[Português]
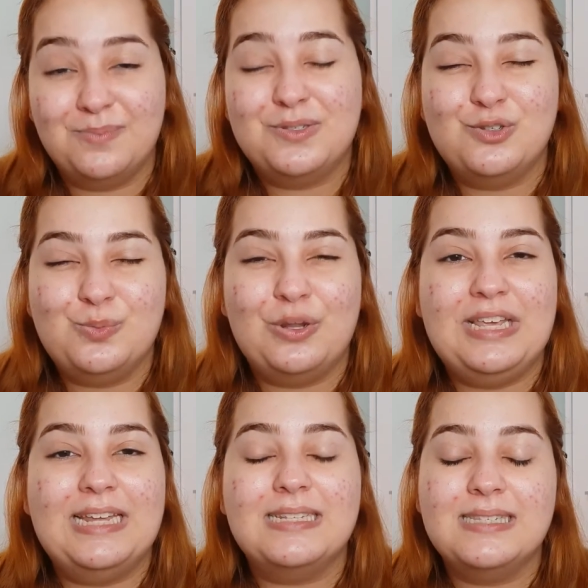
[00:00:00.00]
Porque são de
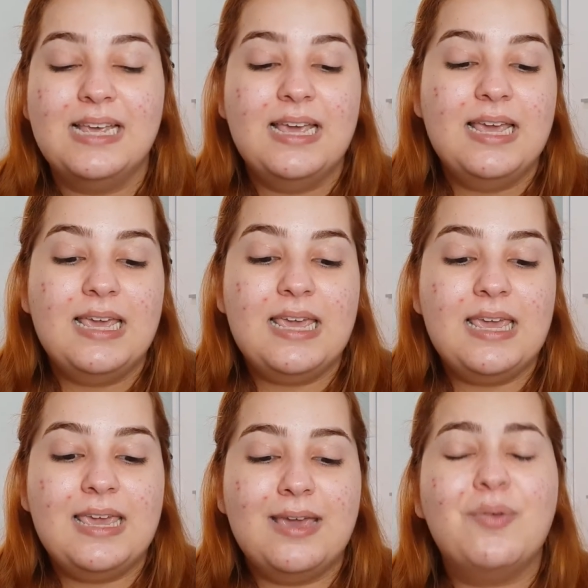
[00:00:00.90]
blogueiras.
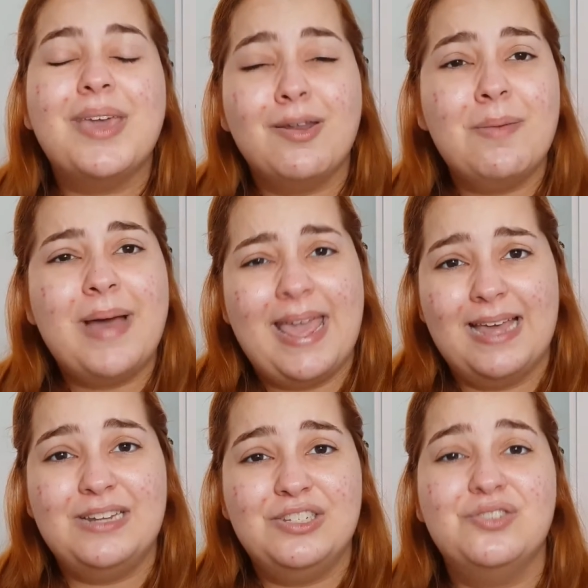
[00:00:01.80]
E eu quero amar
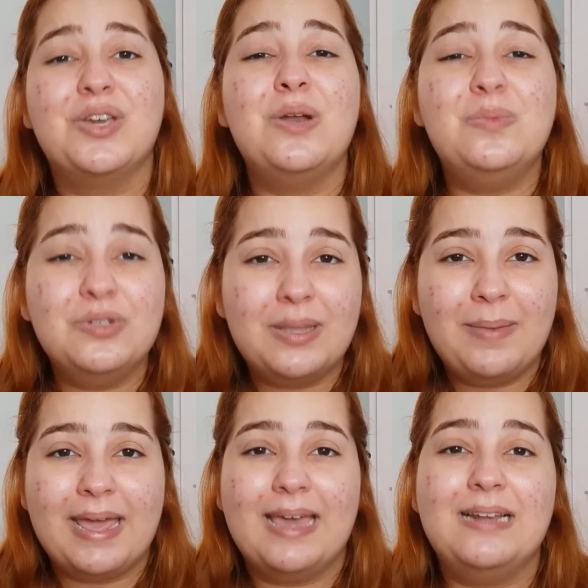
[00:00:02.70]
ela, gente. Eu quero muito
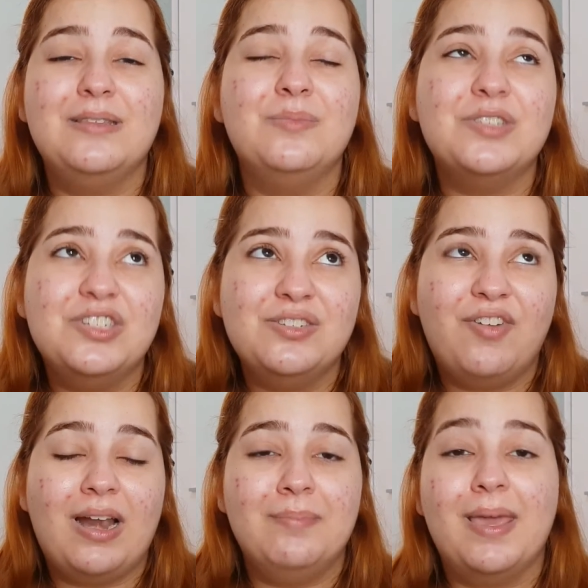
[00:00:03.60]
amar ela. Tem muita gente que
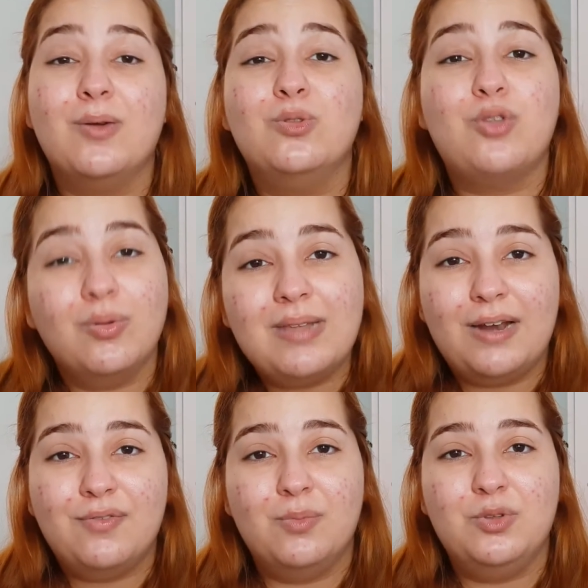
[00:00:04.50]
fala bem, o tom
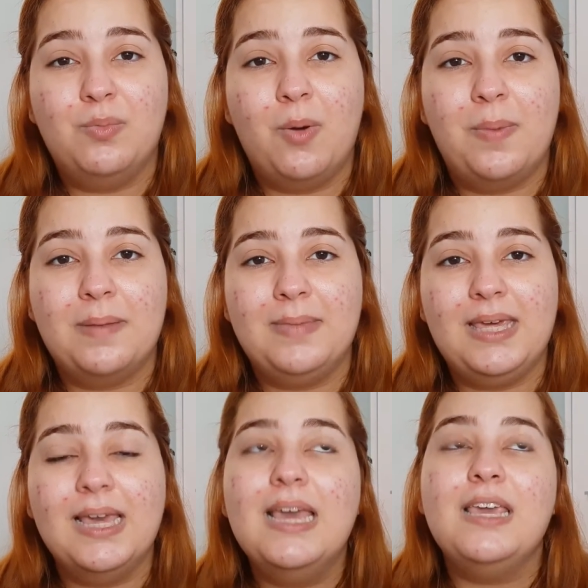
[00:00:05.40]
dela ficou muito bom pra
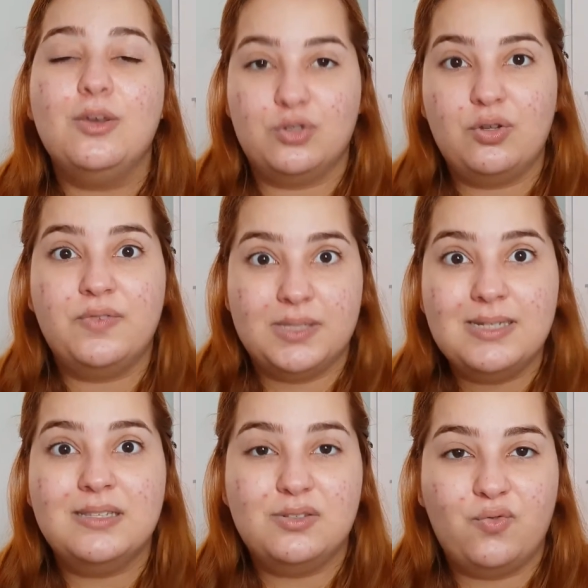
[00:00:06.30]
mim. E eu estou fazendo
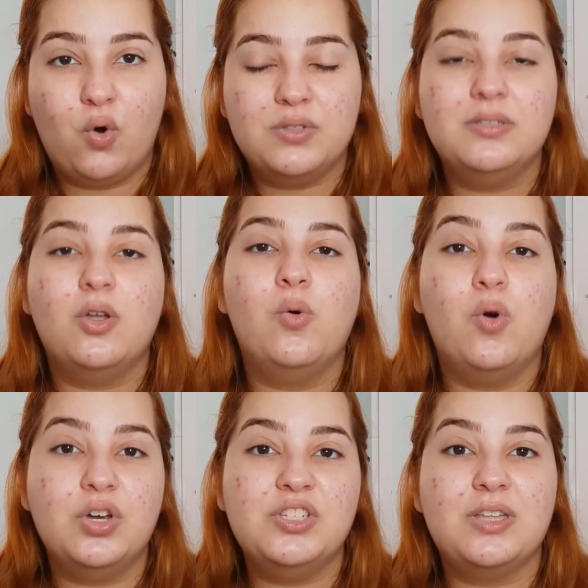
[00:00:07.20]
esse esforço. Então
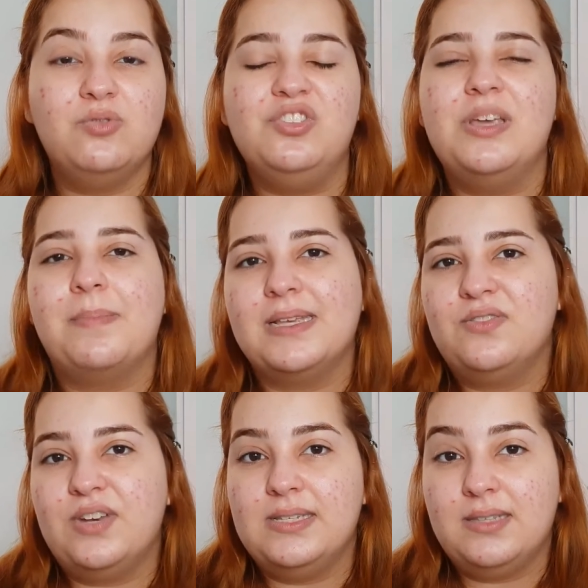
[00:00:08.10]
hoje tá um dia
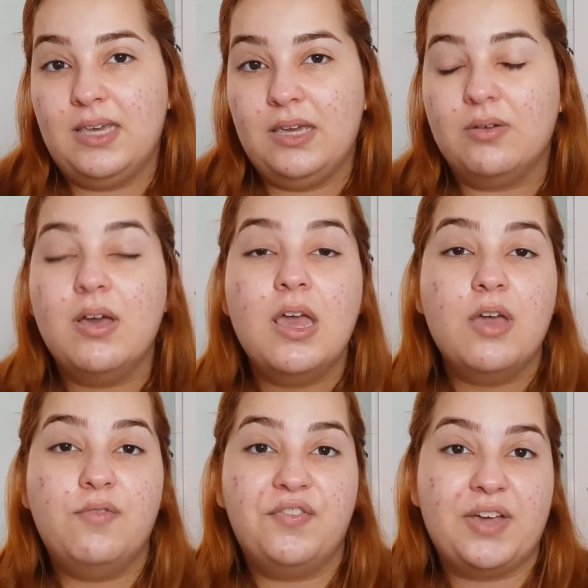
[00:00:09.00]
mais fresquinho.
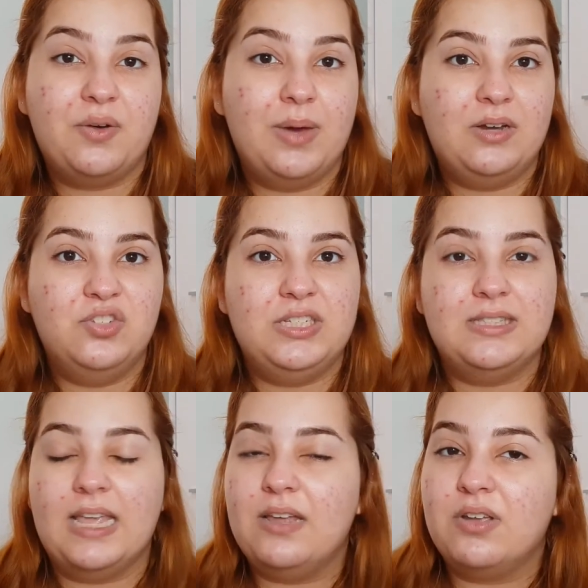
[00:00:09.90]
Eu vou ficar com ela o dia
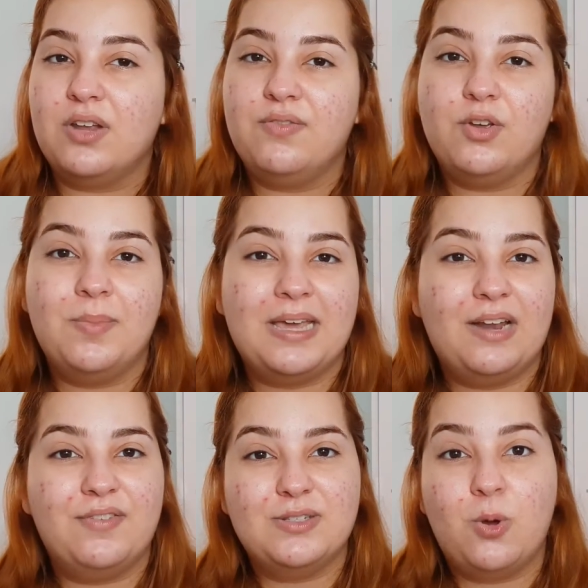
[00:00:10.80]
inteiro. Quero ver como é que
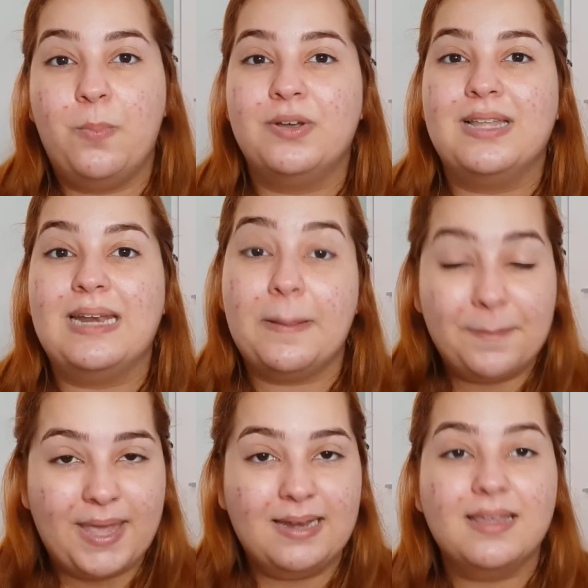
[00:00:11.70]
ela vai se comportar na
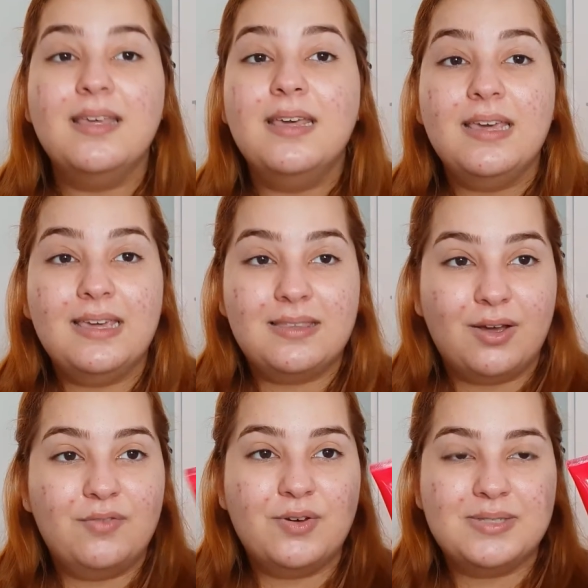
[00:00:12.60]
pele.
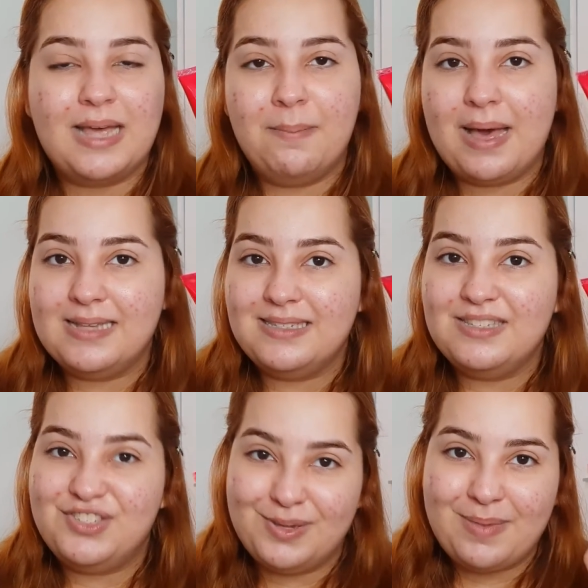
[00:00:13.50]
Então eu vou usar a base
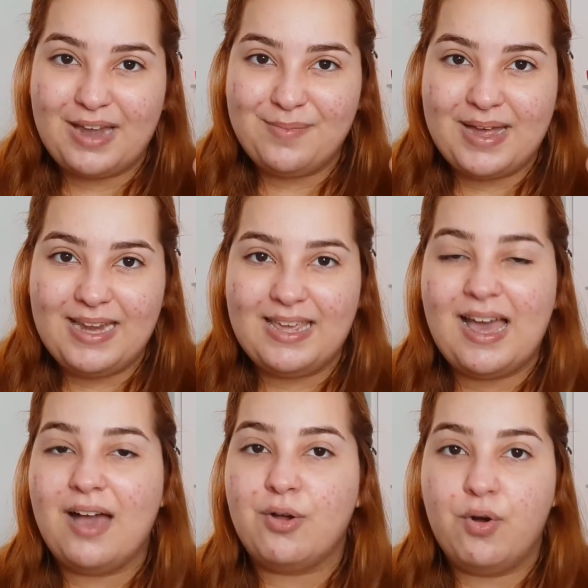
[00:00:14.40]
de Mari Maria,
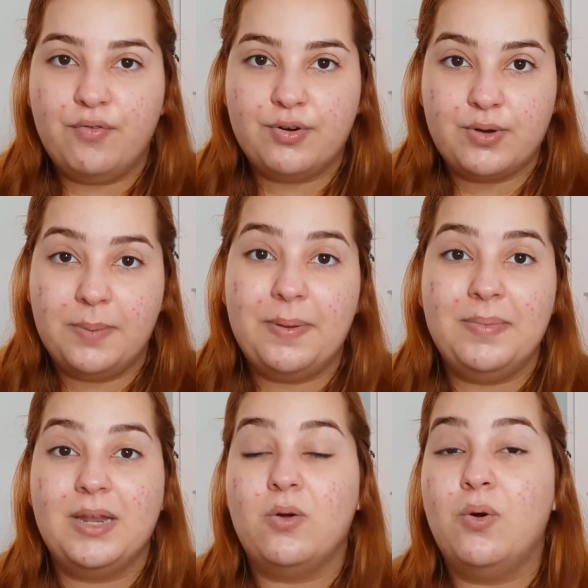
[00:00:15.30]
a Cover Up. A
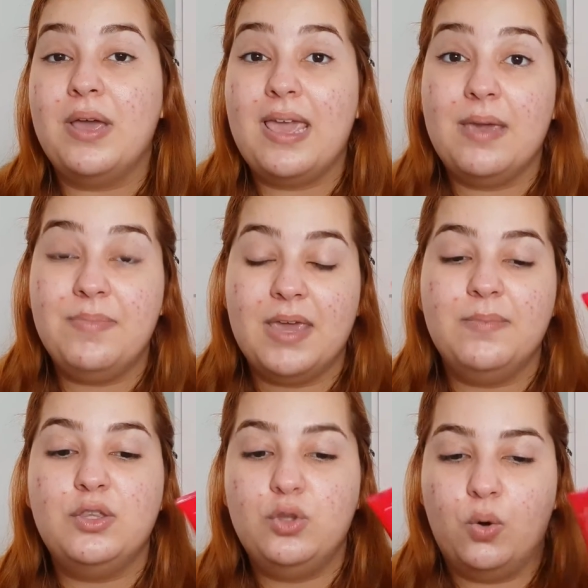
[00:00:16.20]
minha na cor
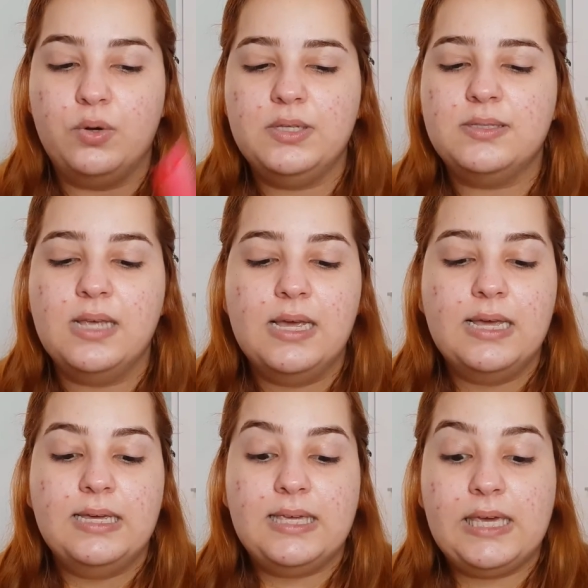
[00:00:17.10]
MM2.
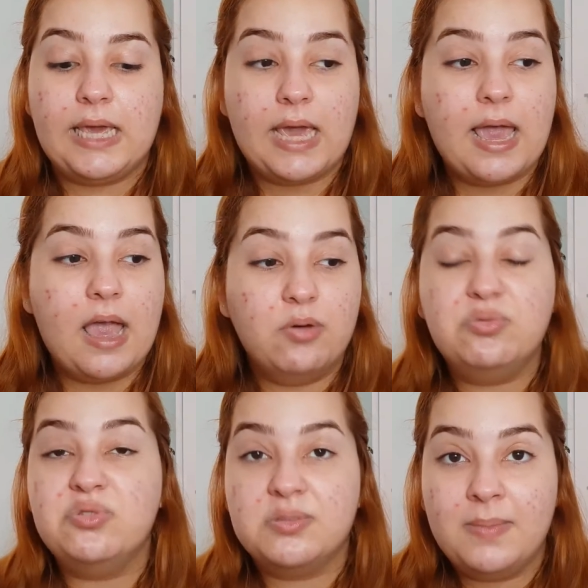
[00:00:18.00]
Que é
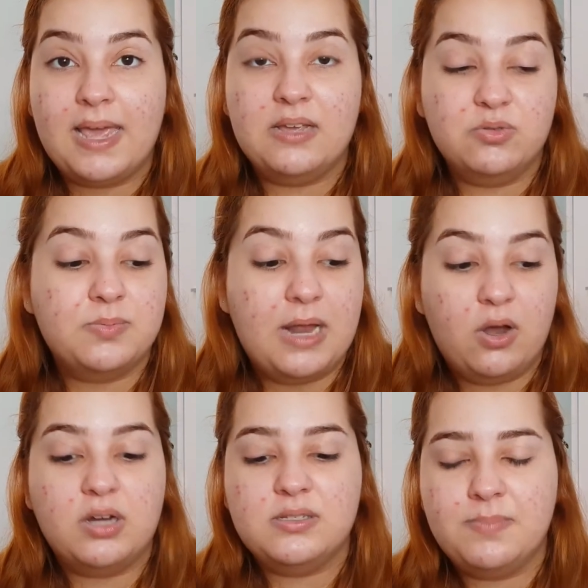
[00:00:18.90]
um dos me
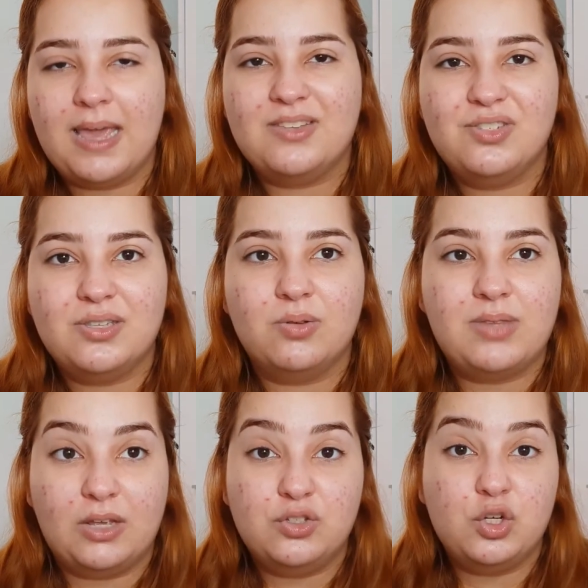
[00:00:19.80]
melhores matches que eu
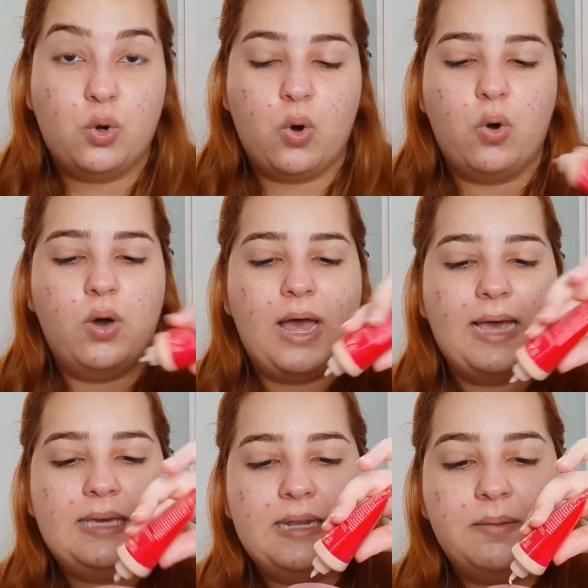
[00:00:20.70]
tenho de cor
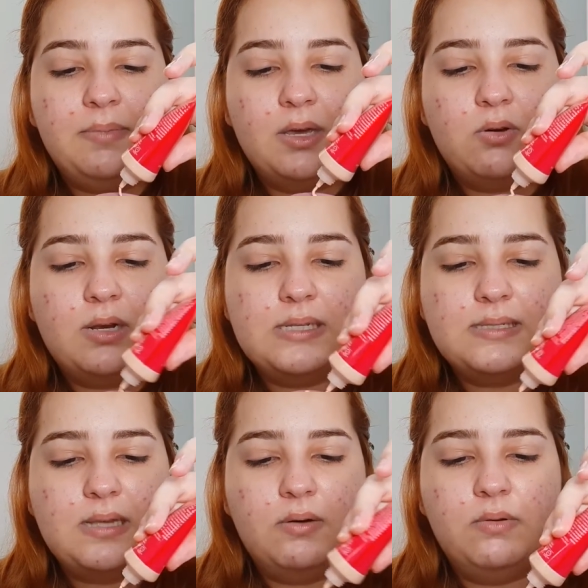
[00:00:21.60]
aqui na minha
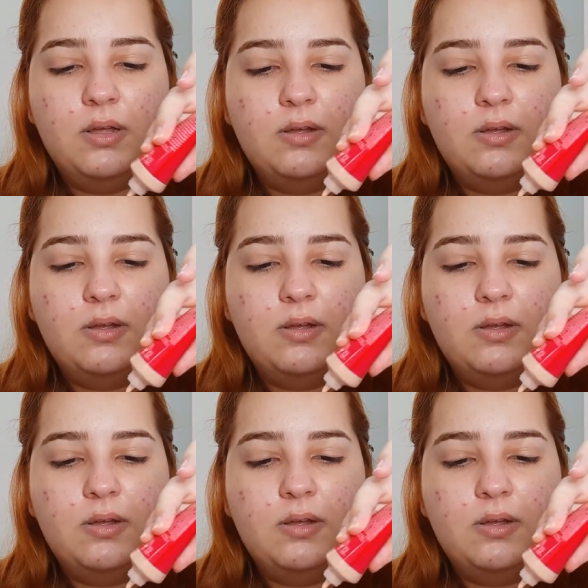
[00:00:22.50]
coleção.